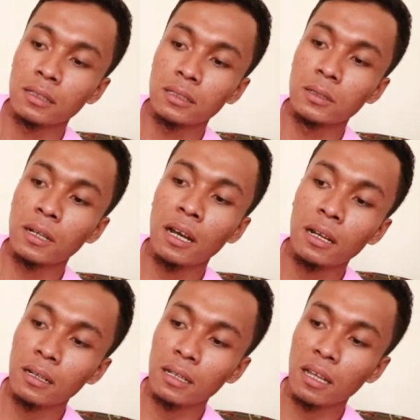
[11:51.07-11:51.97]
joran
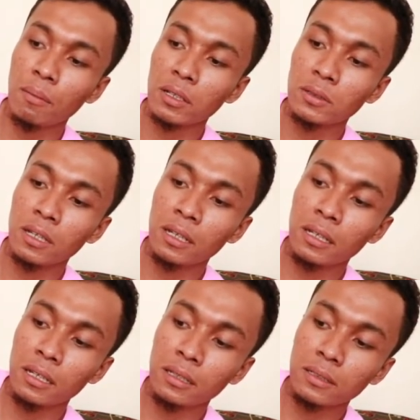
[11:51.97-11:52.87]
kita masukin
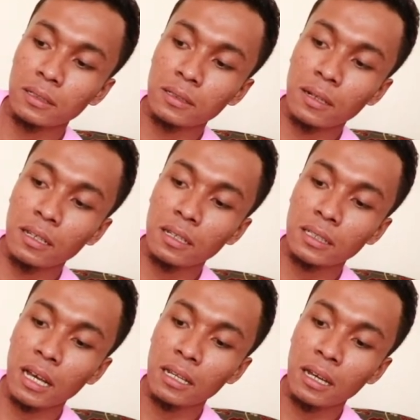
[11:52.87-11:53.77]
jorannya
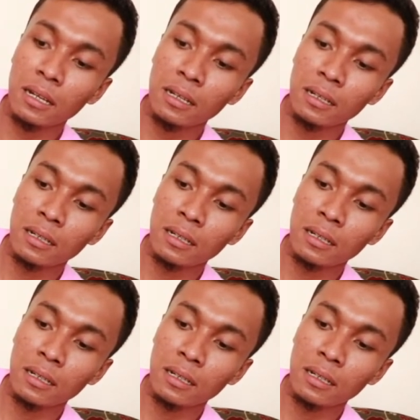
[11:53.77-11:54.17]
sekalian